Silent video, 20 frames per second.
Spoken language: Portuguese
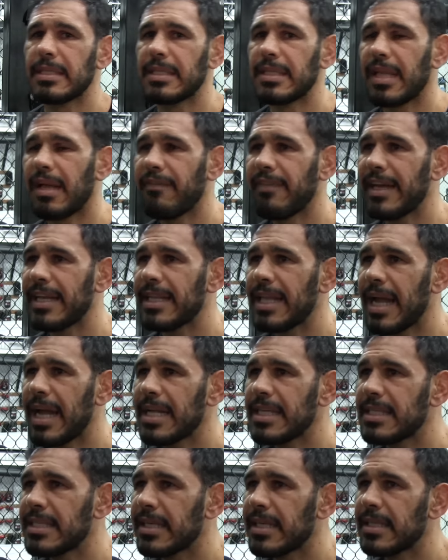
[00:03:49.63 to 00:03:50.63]
Na
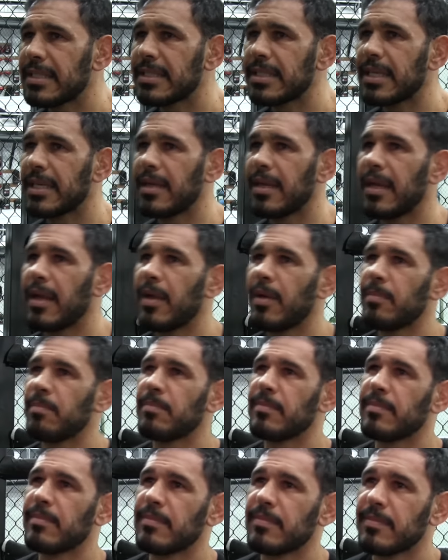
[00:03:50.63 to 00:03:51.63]
verdade, assim,
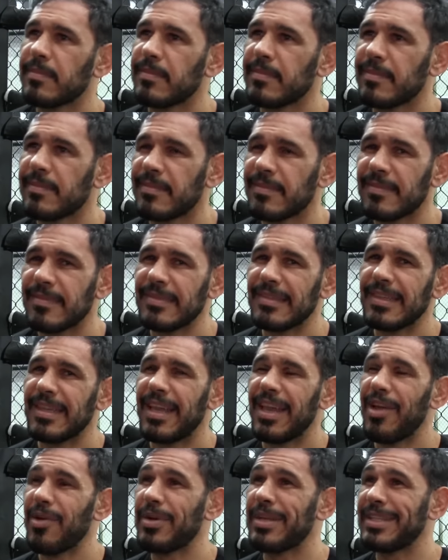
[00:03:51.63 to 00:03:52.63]

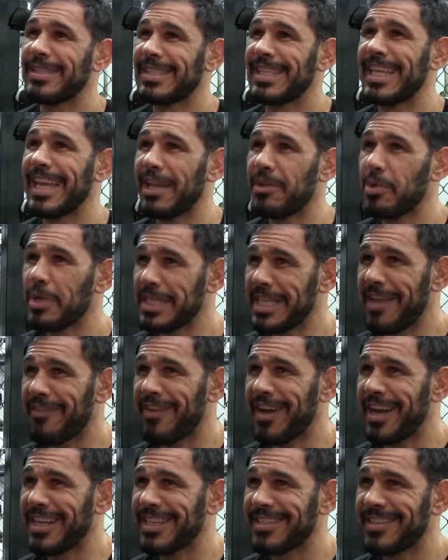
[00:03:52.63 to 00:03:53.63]
eu queria duas
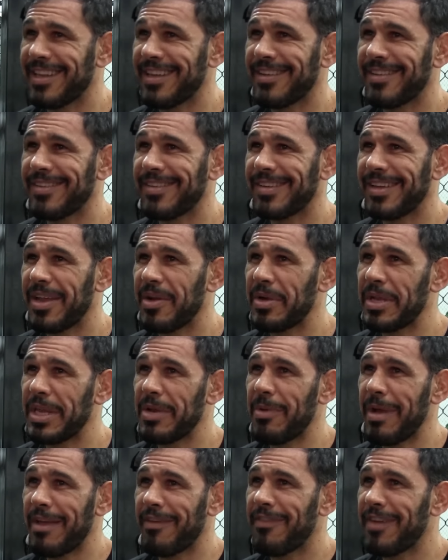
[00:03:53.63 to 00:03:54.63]
revanches, né? Eu
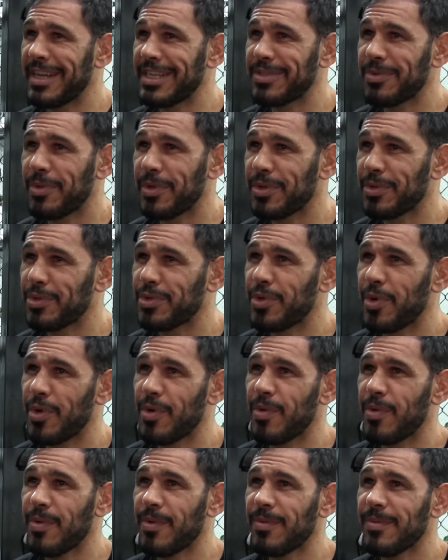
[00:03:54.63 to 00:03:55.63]
queria uma revanche contra o
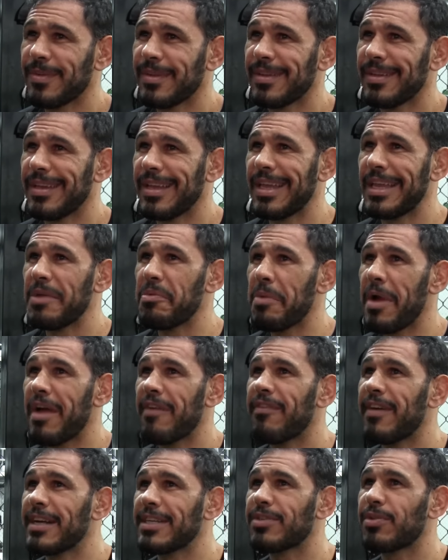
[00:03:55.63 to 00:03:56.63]
Shogun e uma
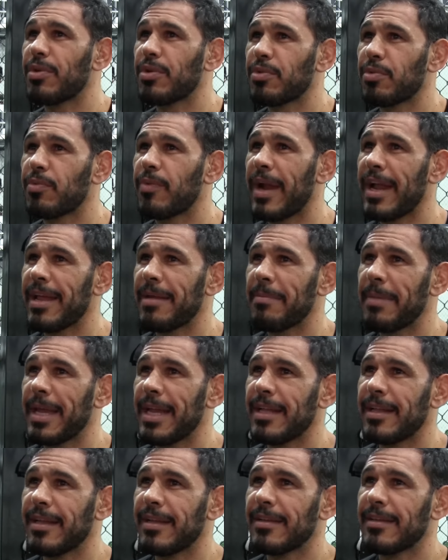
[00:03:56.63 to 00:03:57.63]
revanche contra o Ryan
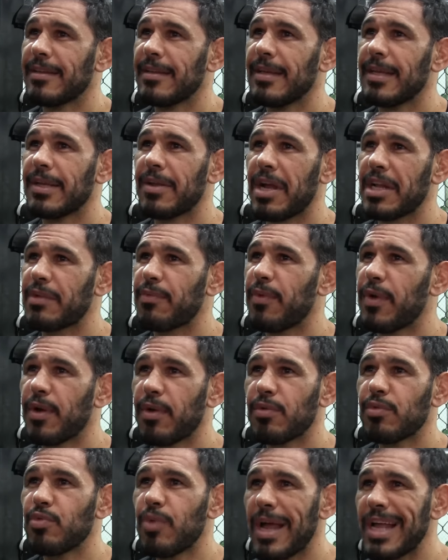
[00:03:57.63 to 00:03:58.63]
Bader. acho que
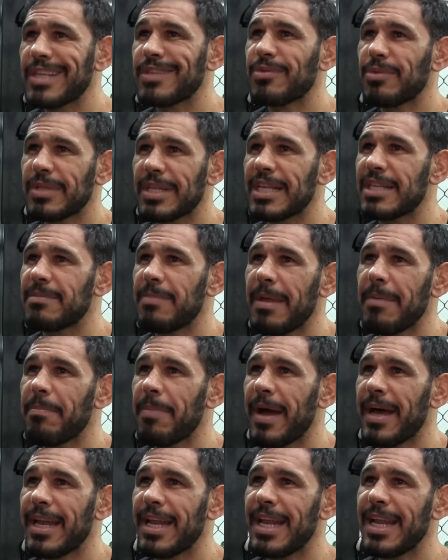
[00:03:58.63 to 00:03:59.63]
foram duas lutas bem
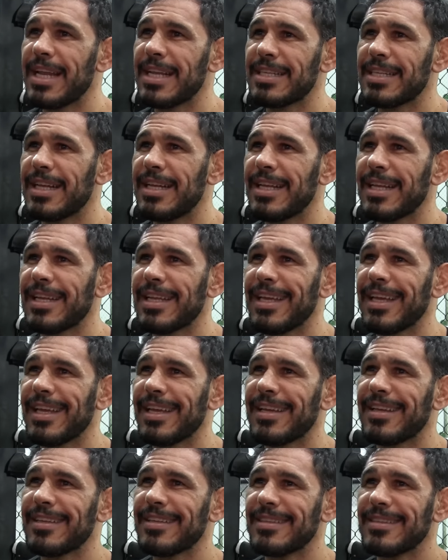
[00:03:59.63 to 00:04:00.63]
parelhas ali
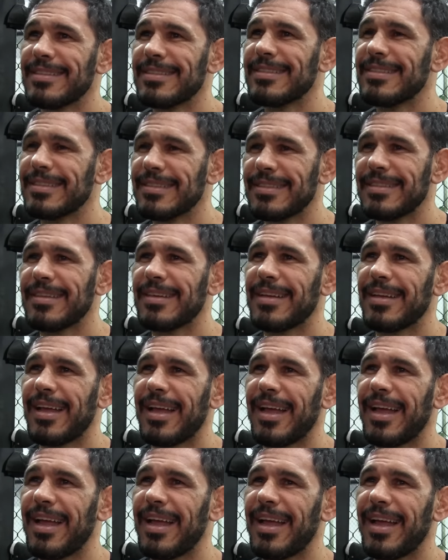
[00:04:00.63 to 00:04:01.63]
que,
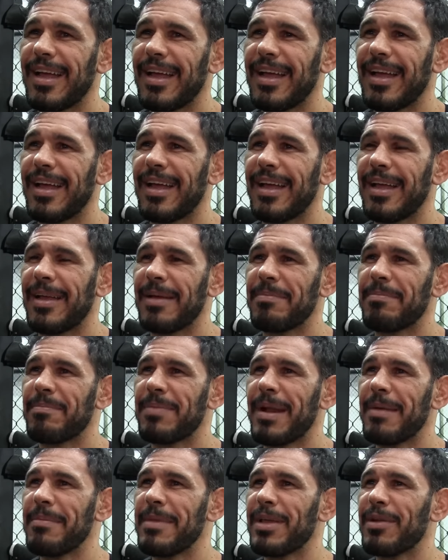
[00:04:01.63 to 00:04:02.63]
é,
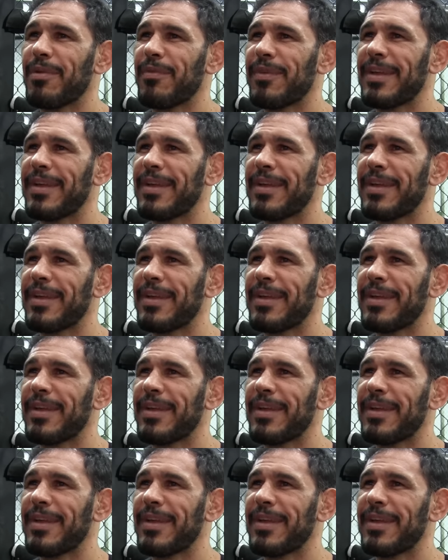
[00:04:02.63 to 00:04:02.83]
para mim, eu não